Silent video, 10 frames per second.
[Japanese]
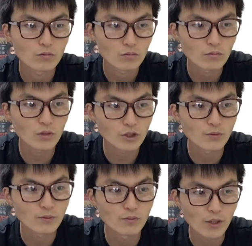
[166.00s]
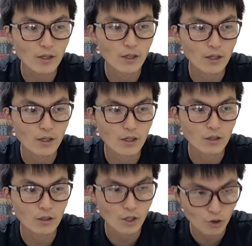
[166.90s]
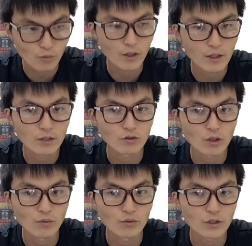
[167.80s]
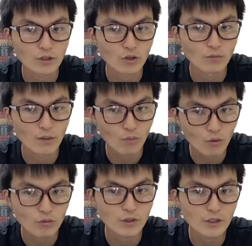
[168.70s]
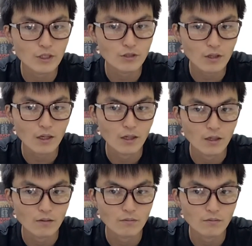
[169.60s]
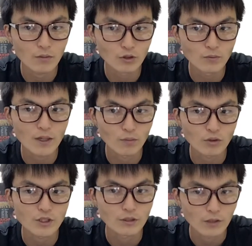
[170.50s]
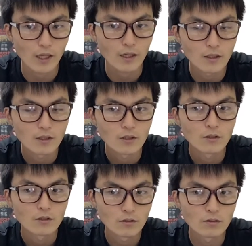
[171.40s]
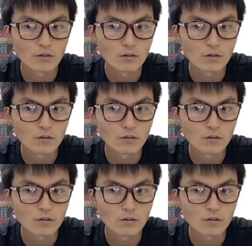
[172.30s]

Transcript: まあ、自分もね、えー、KO もあり得るとは思うんですけど、まあ、モロニー選手が、まあ、うまいボクシングで、うん、